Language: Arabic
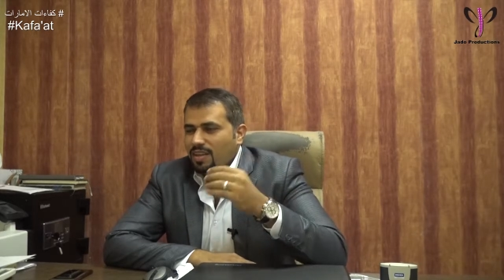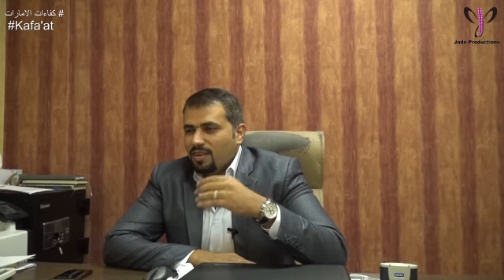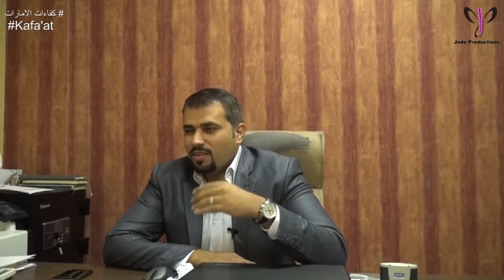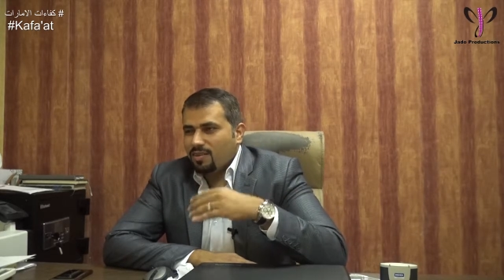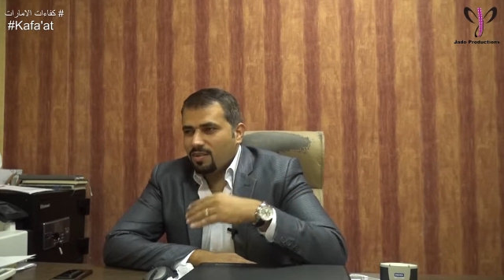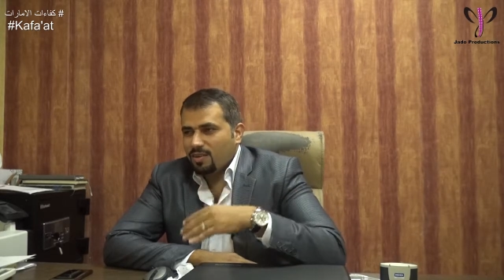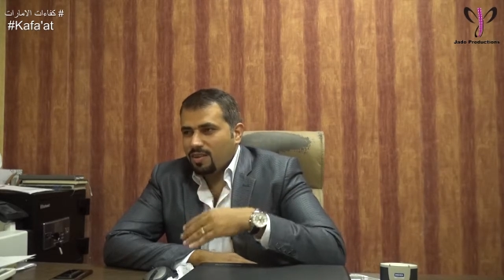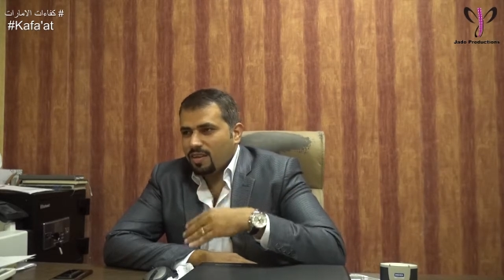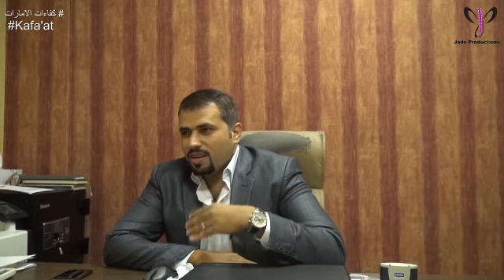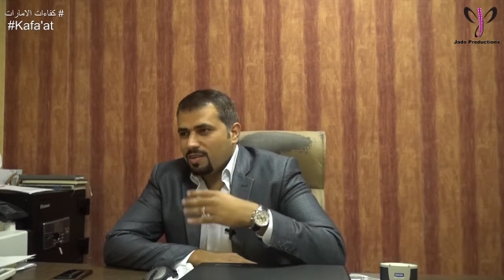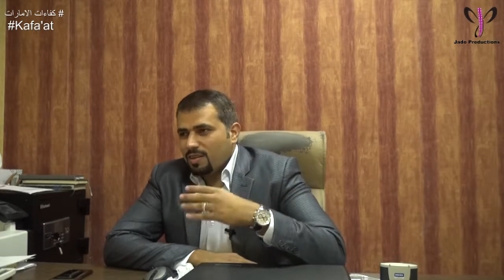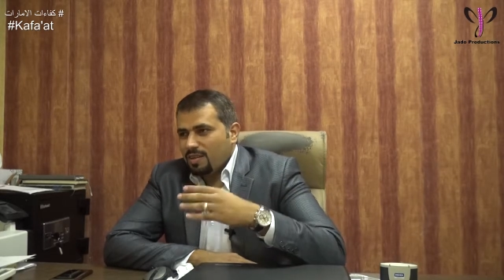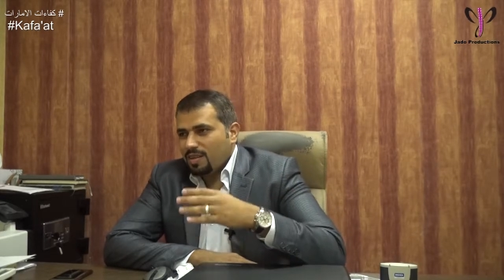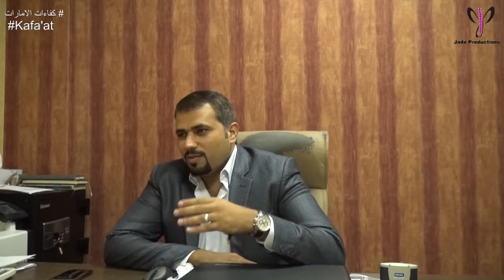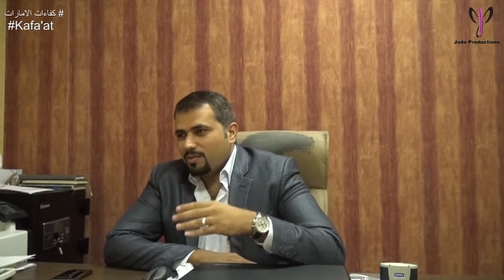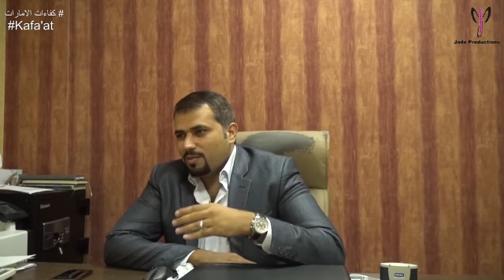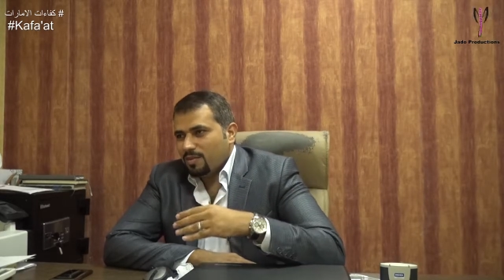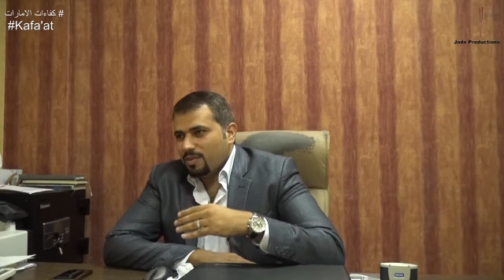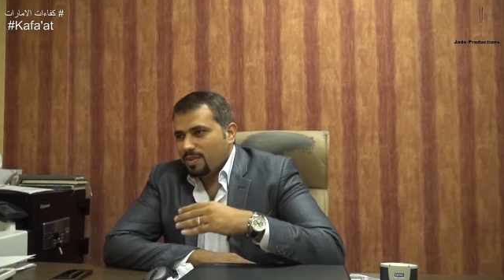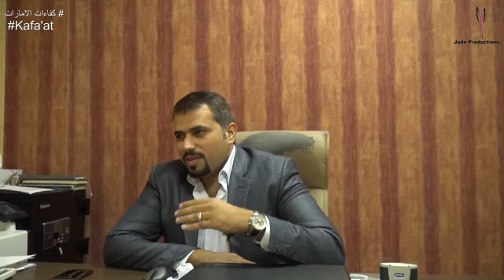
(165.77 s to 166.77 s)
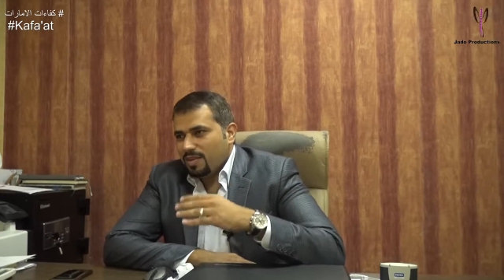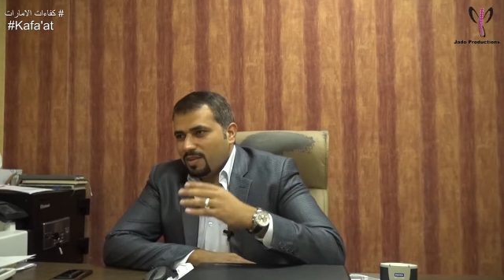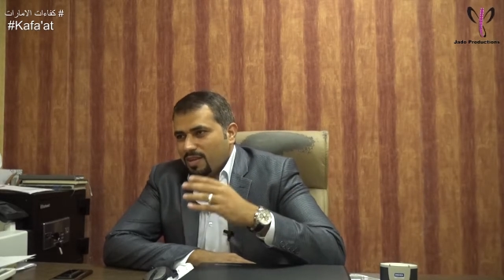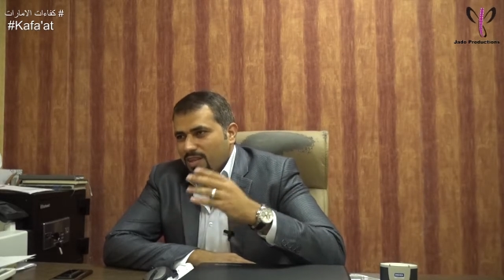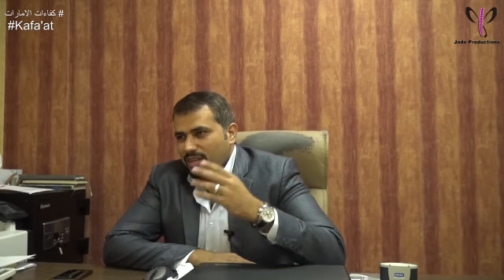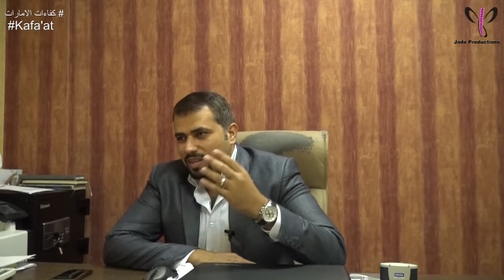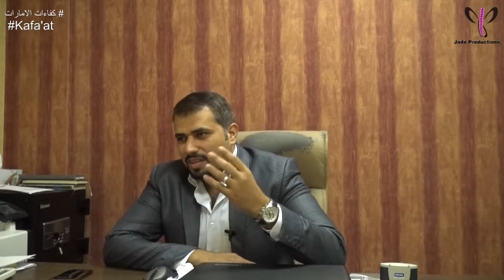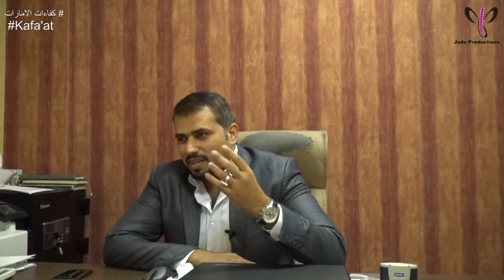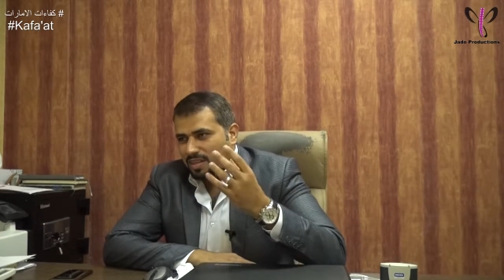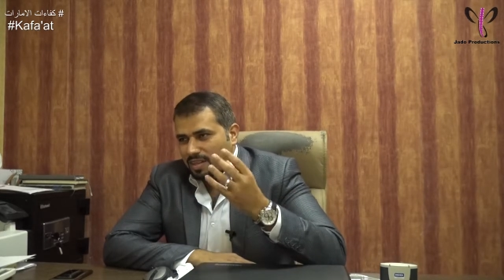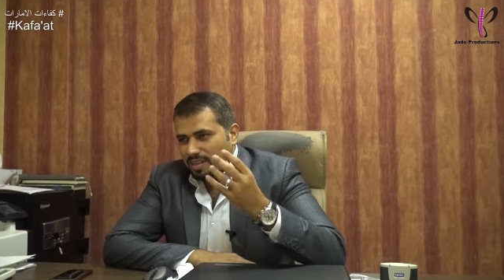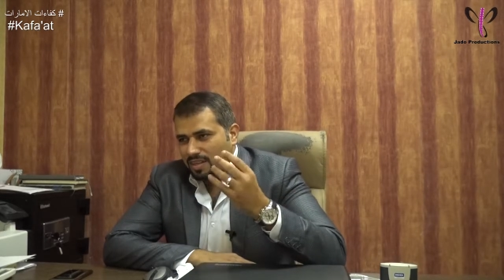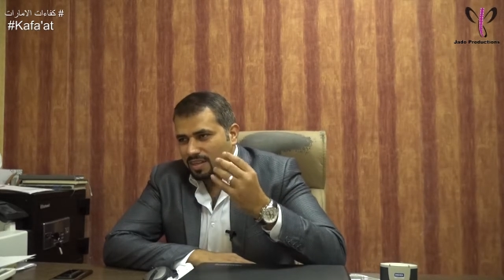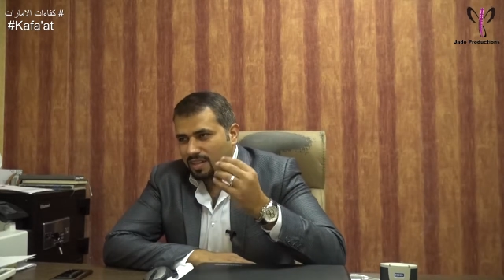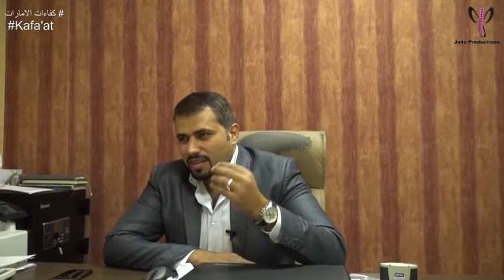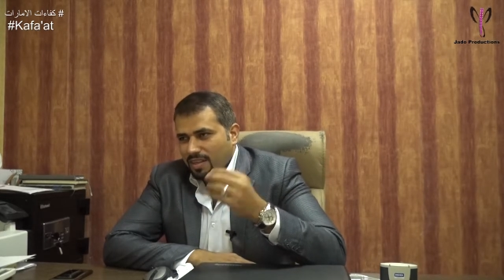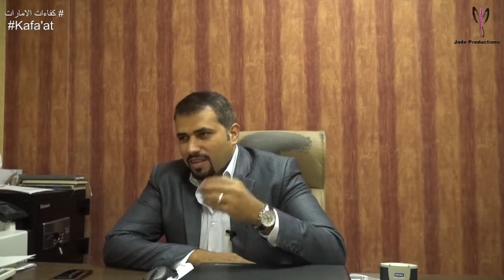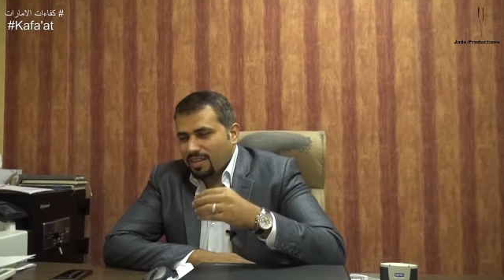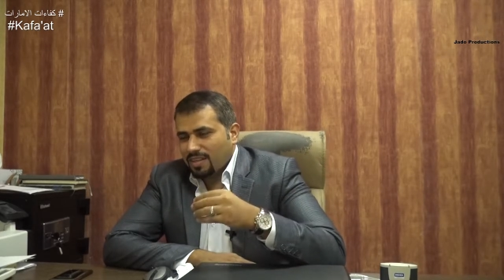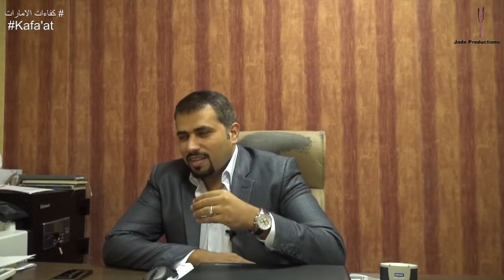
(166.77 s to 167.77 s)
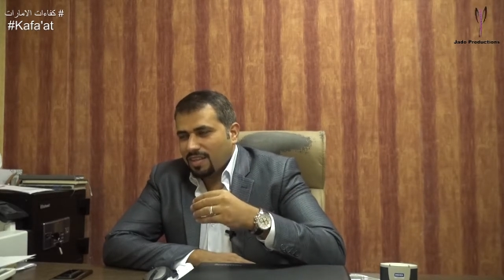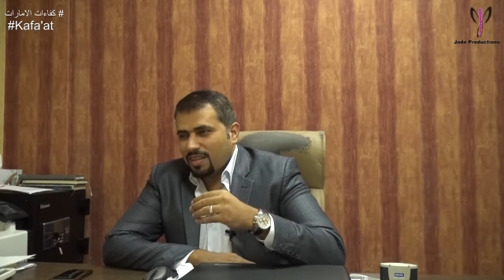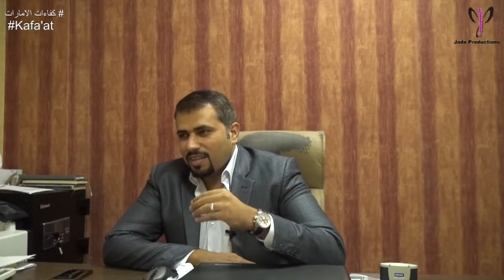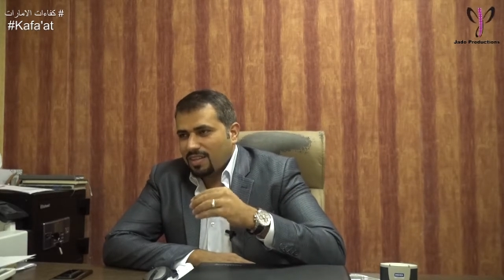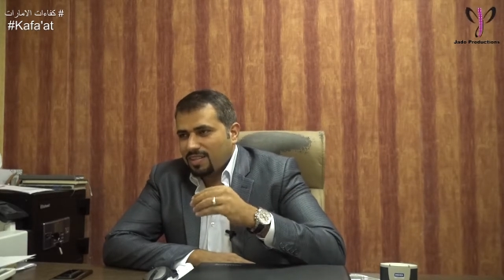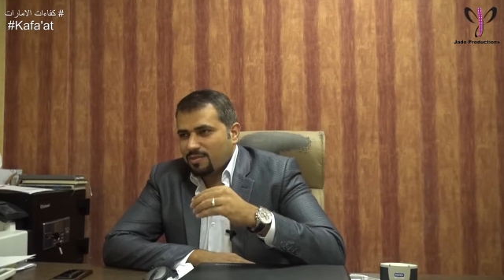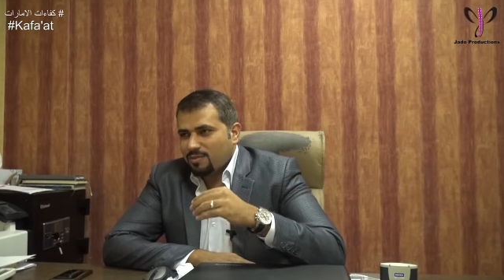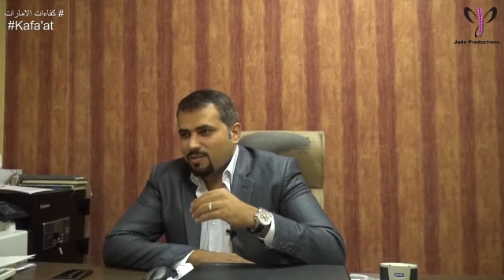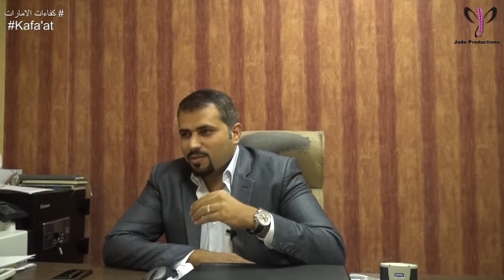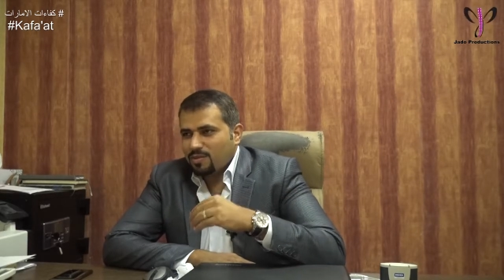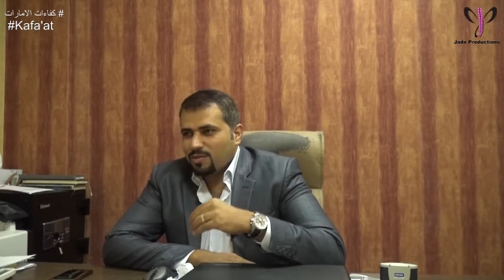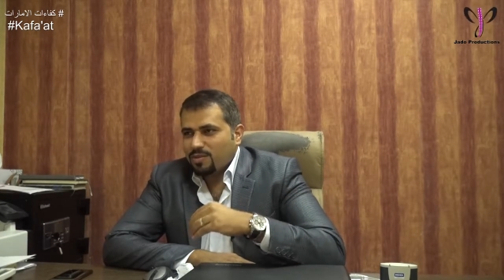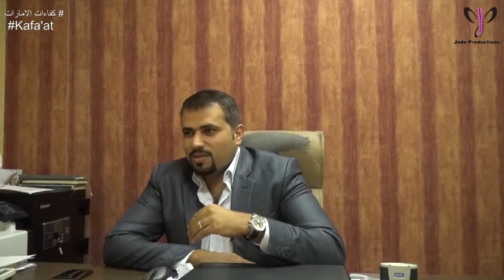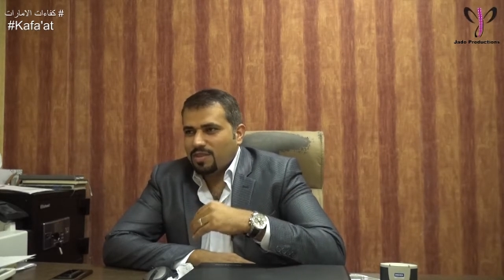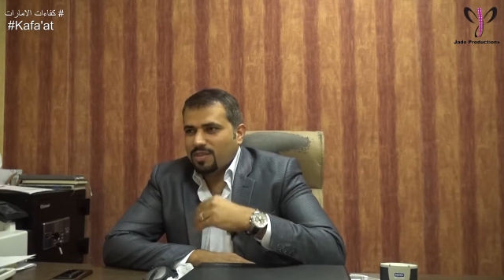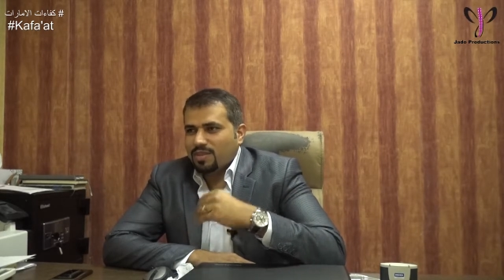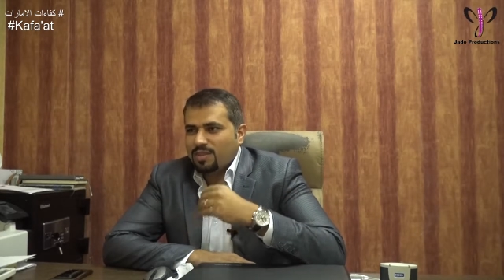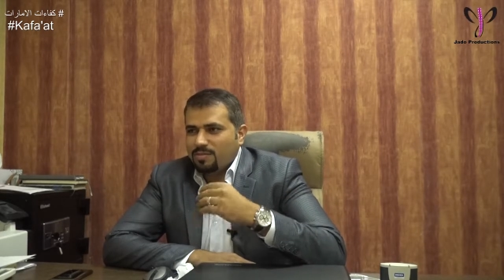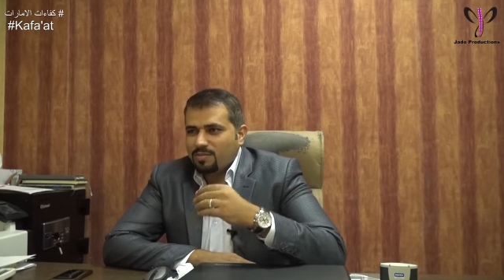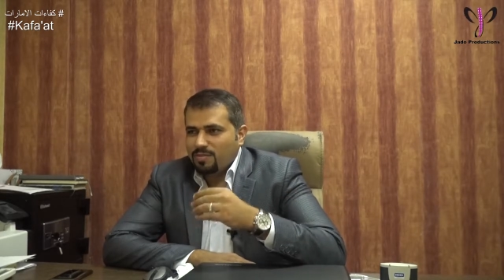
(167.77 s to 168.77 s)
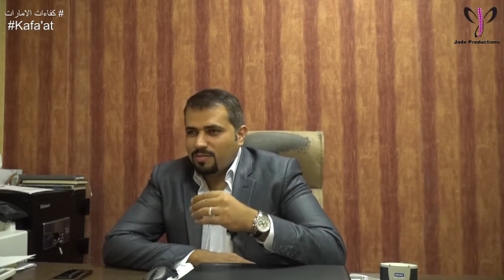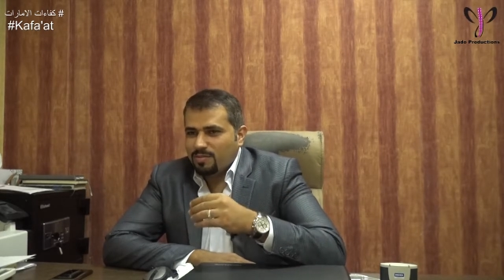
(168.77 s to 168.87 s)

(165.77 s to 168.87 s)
كل هالنقاط هاي لازم تكون